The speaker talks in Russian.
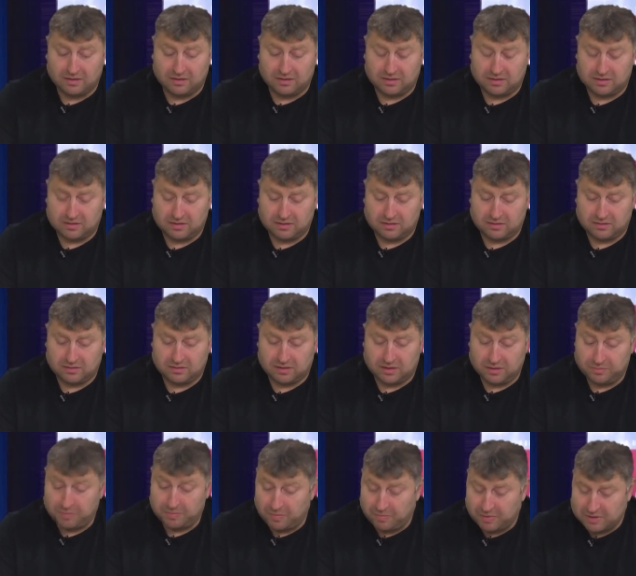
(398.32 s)
Э,
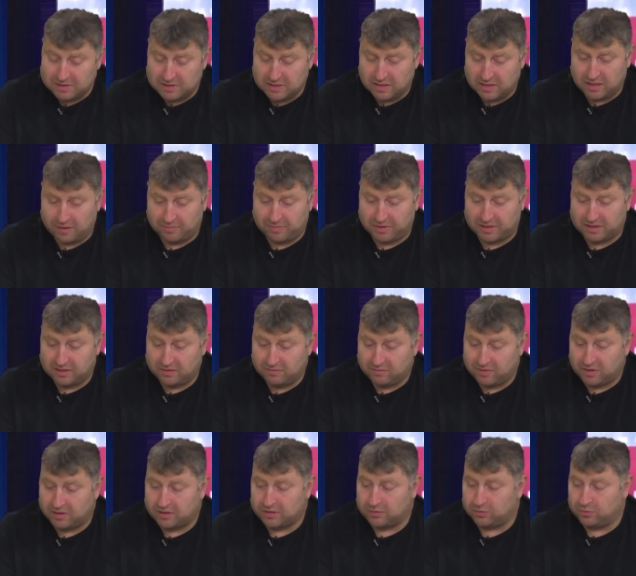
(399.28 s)
НПП «Заря»
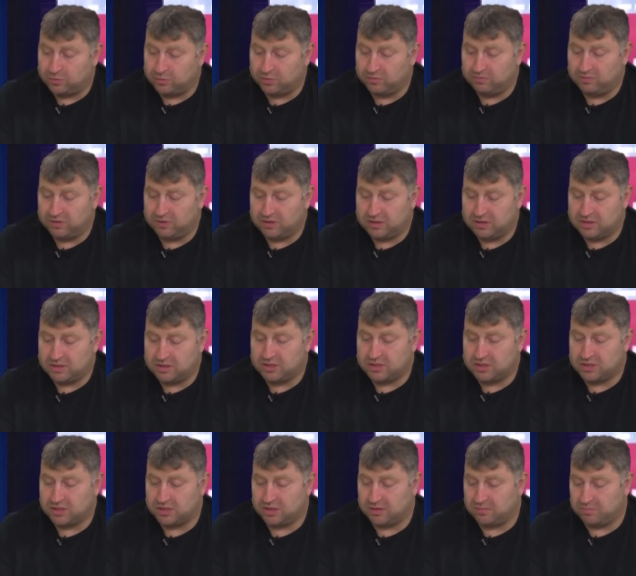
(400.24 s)
продавала до
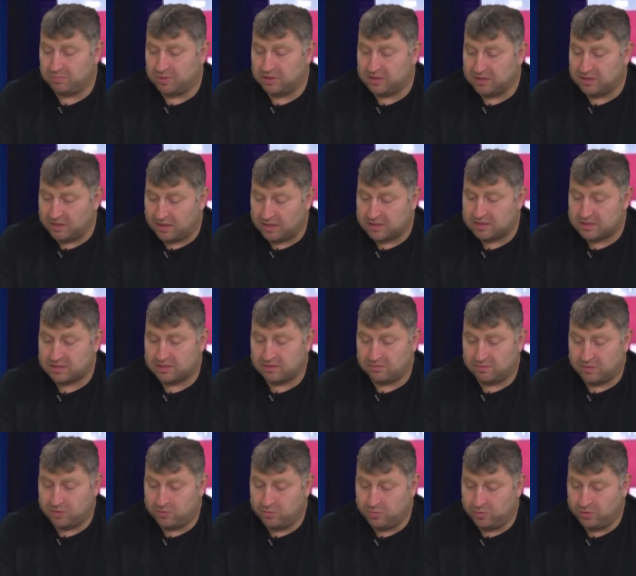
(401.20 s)

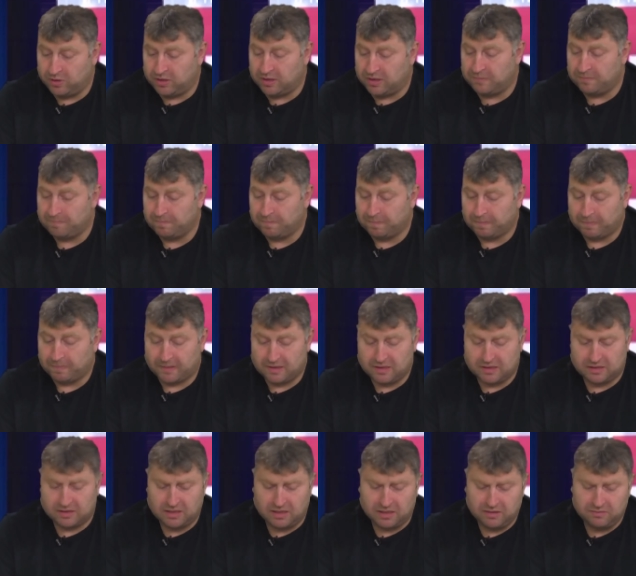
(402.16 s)
2015 года,
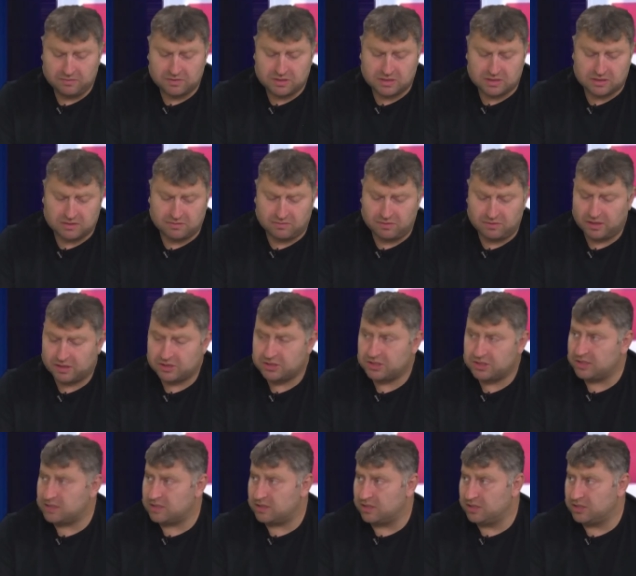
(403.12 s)
э, тариф составлял
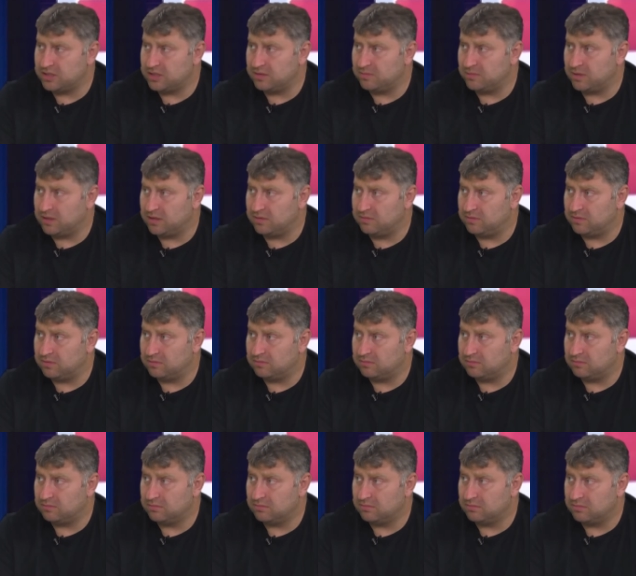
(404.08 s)
6 с лишним гривен
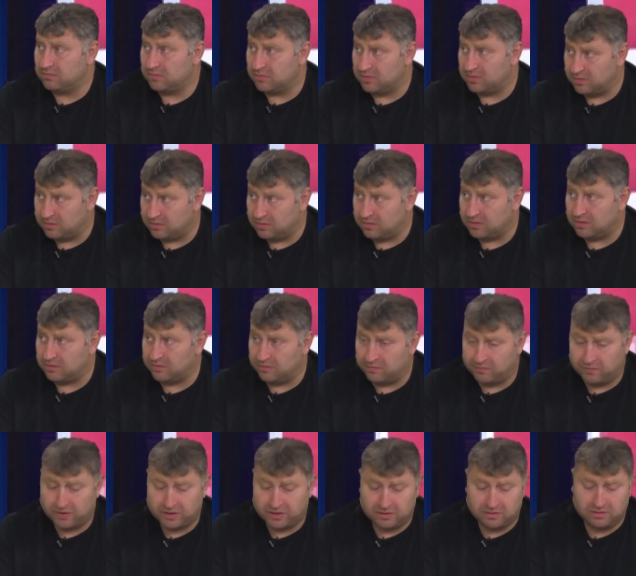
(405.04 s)

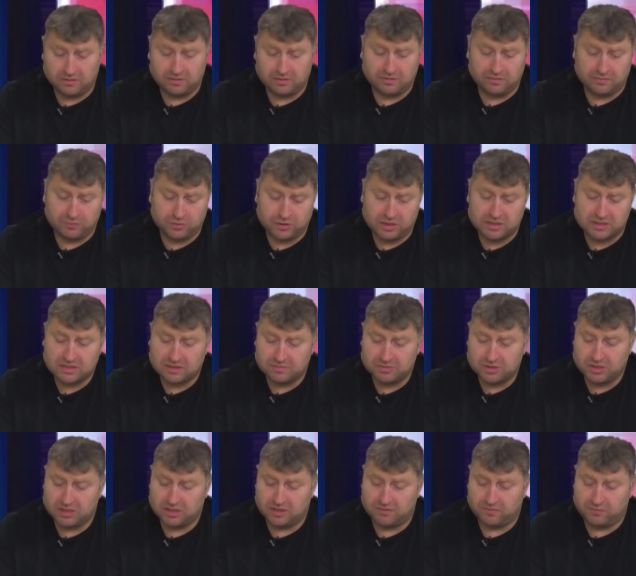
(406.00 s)

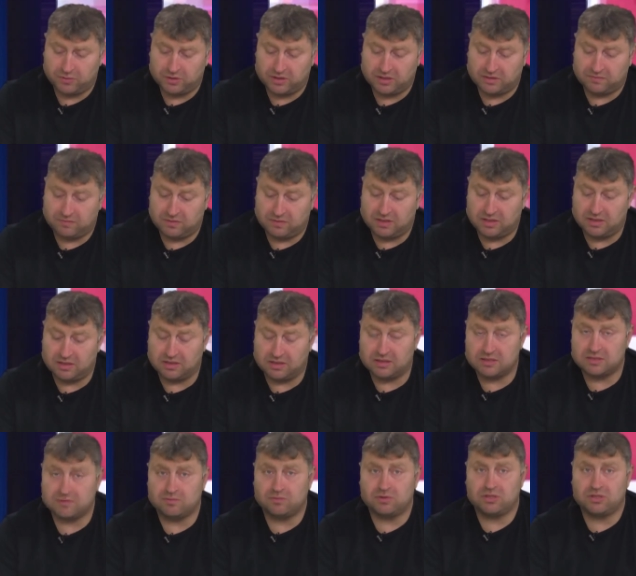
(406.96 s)
водоснабжения и водоотведения.
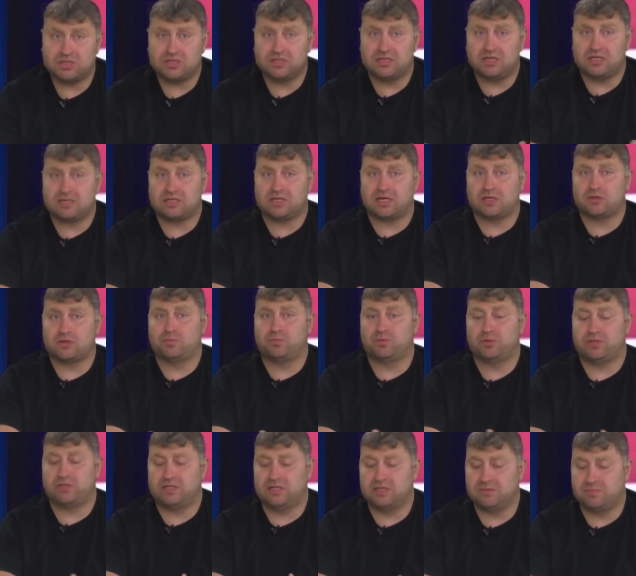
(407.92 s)
На сегодняшний день, сразу
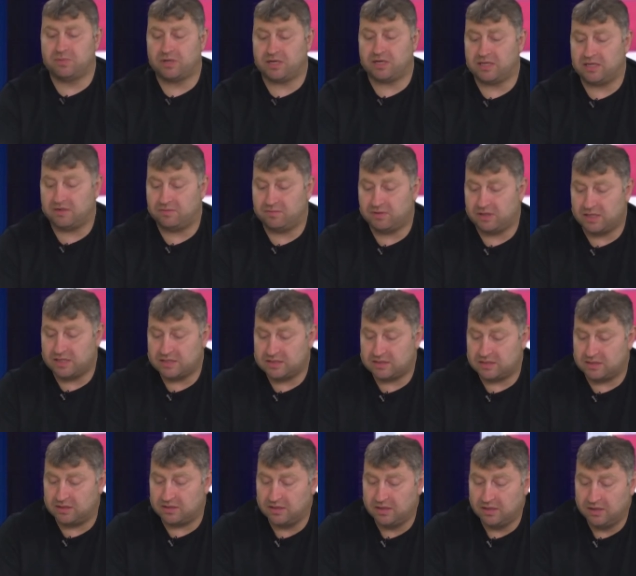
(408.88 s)
после избрания
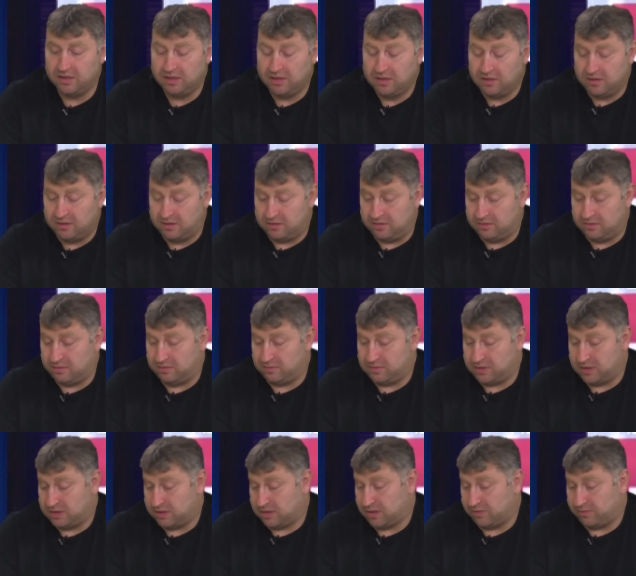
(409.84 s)
власти,
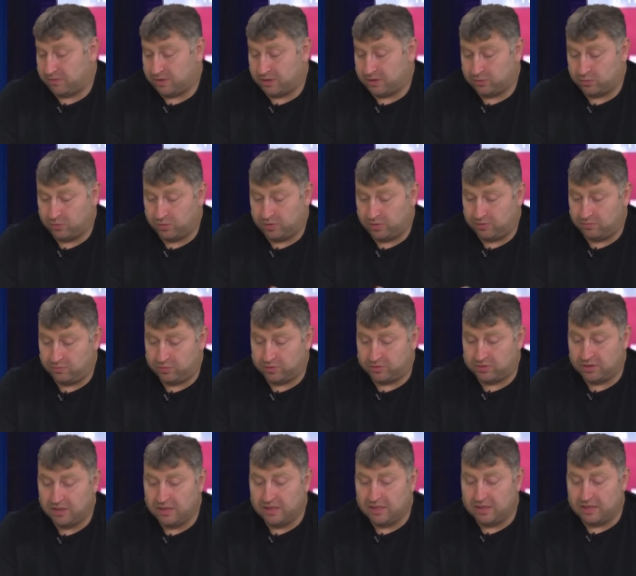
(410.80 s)
в состав которой,
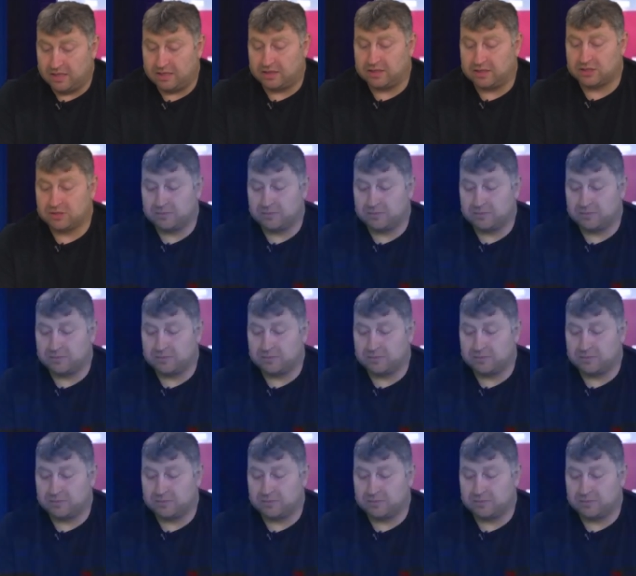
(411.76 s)
вот я